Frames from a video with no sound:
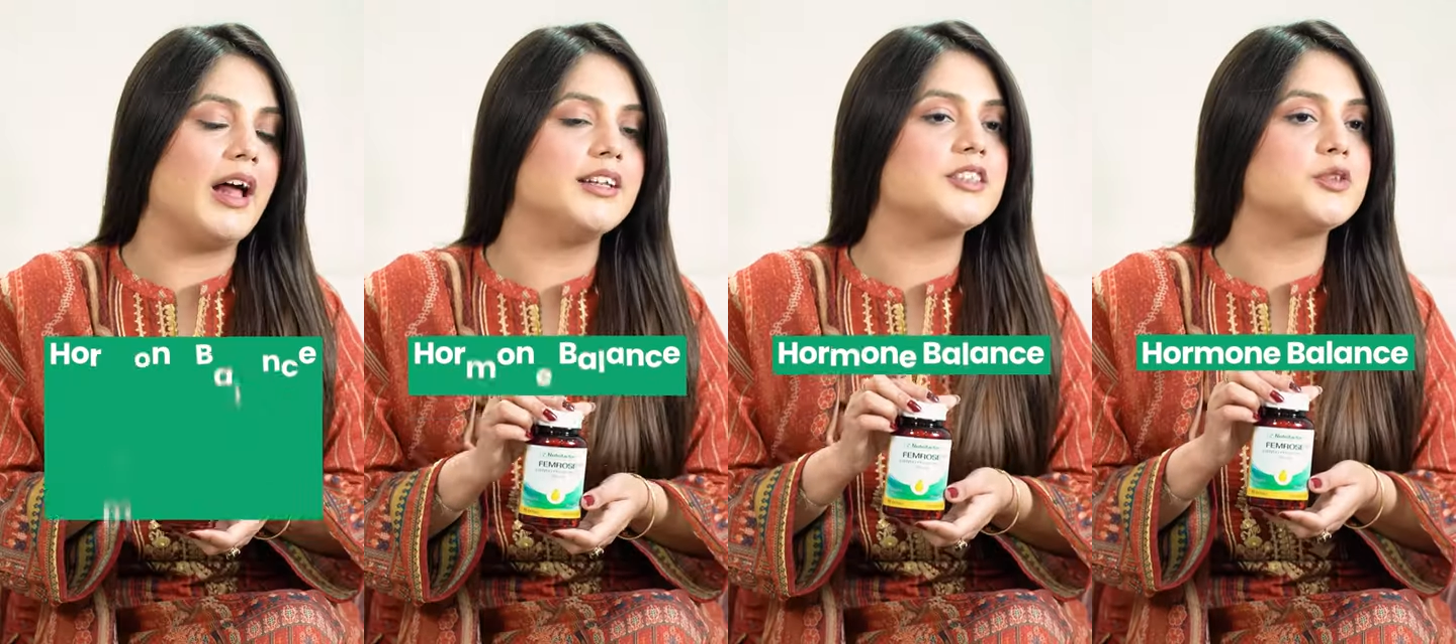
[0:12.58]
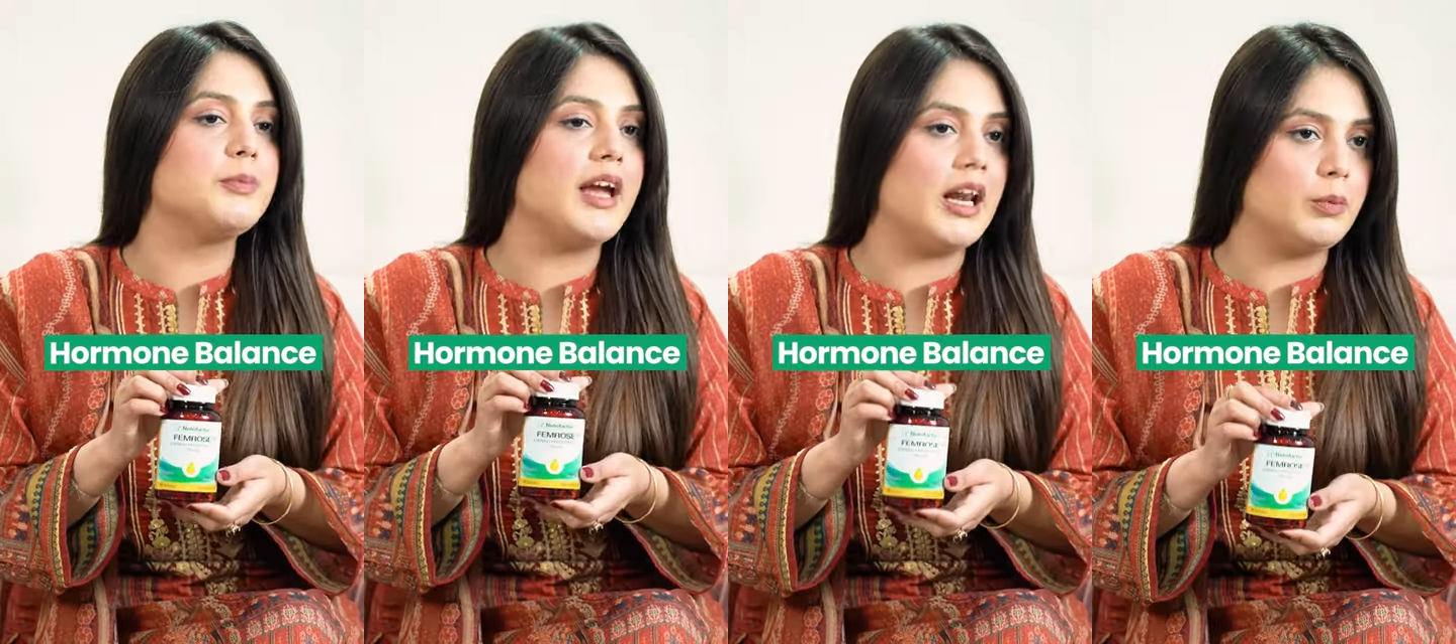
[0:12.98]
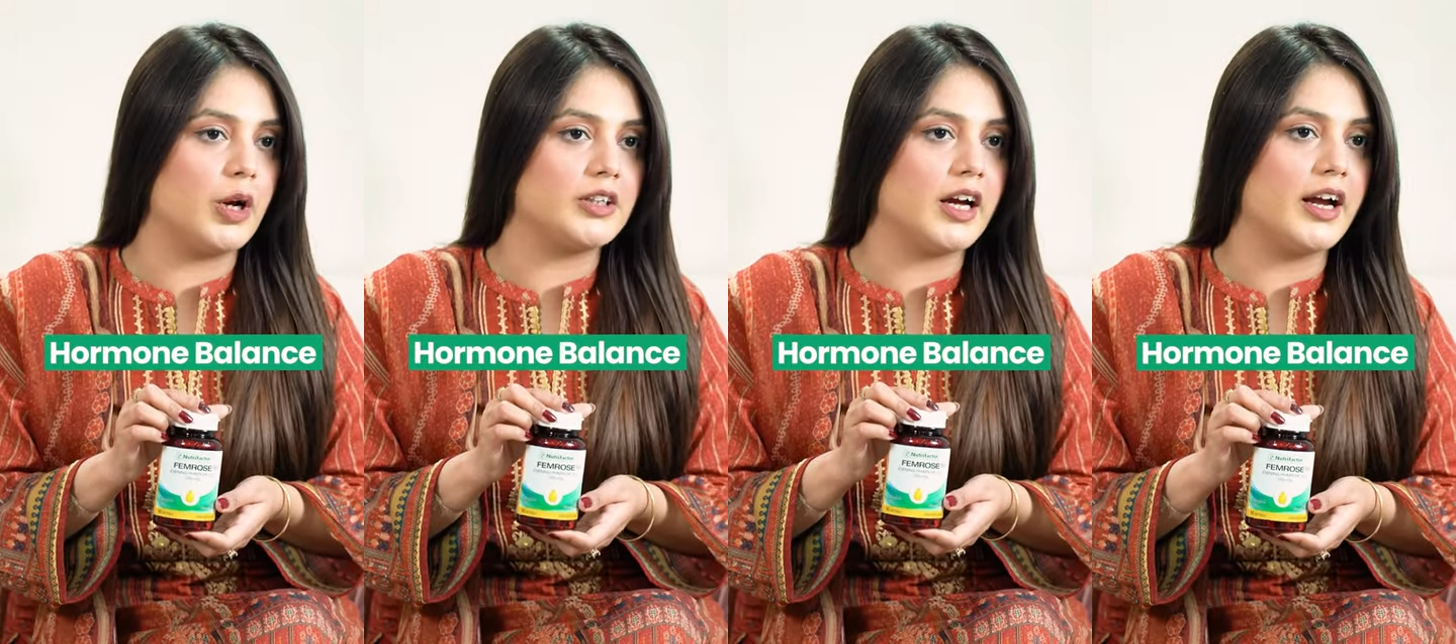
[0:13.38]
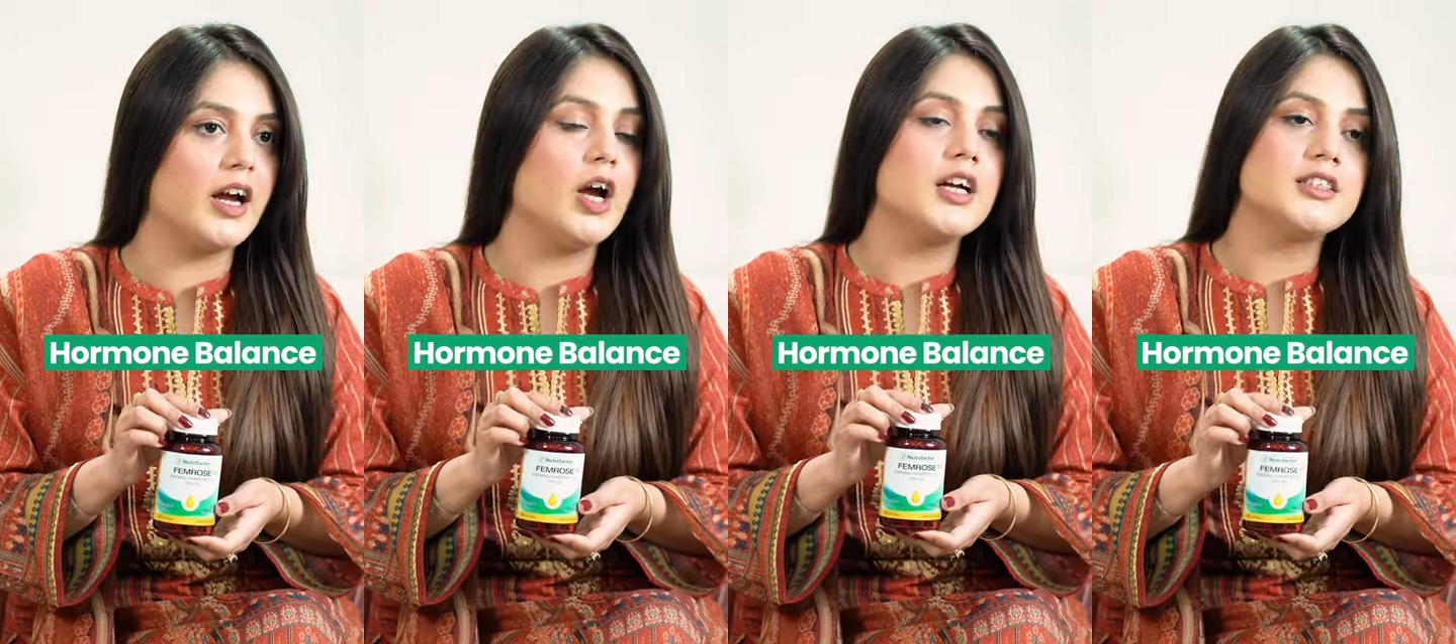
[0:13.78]
बैलेंस में हेल्प करता है
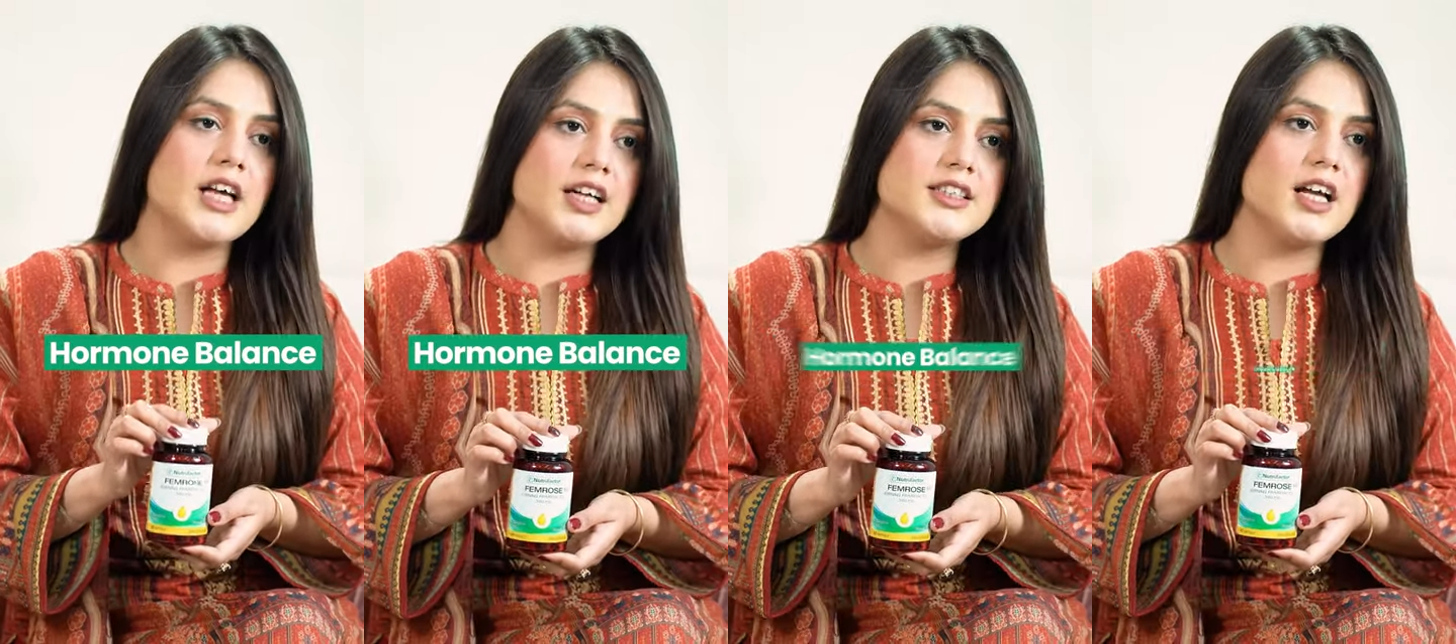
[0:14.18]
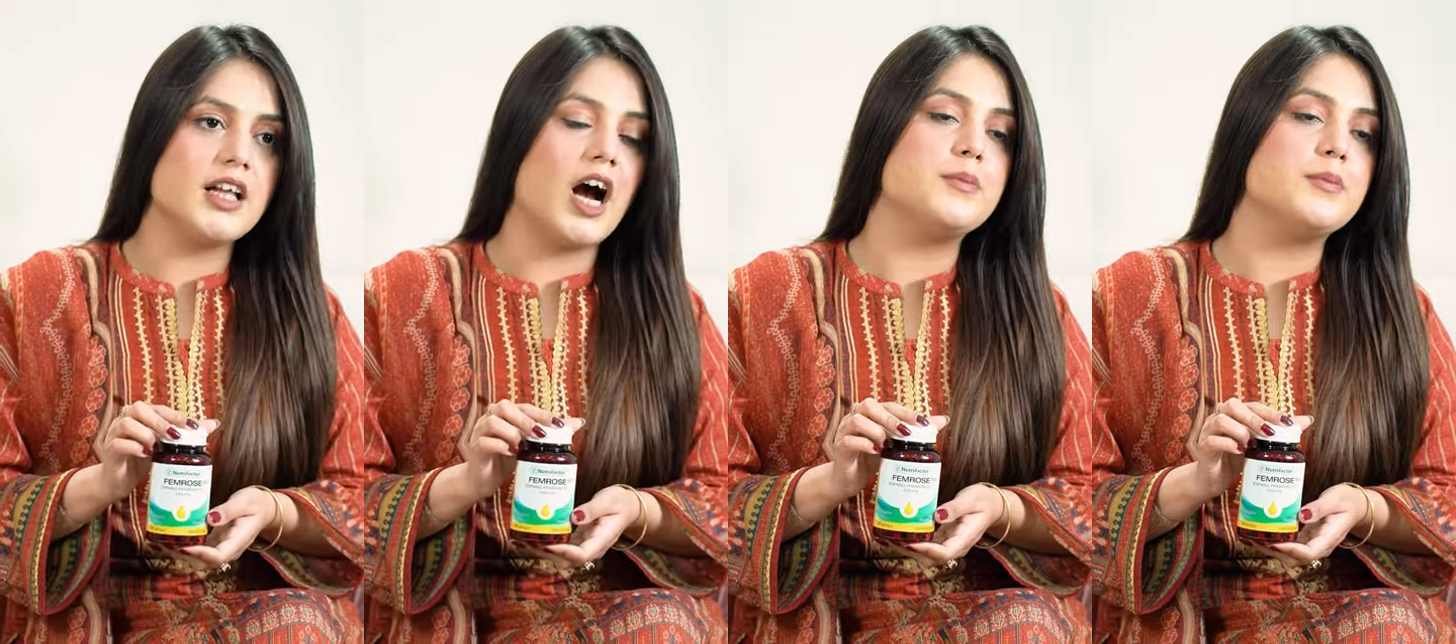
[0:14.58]
साथ साथ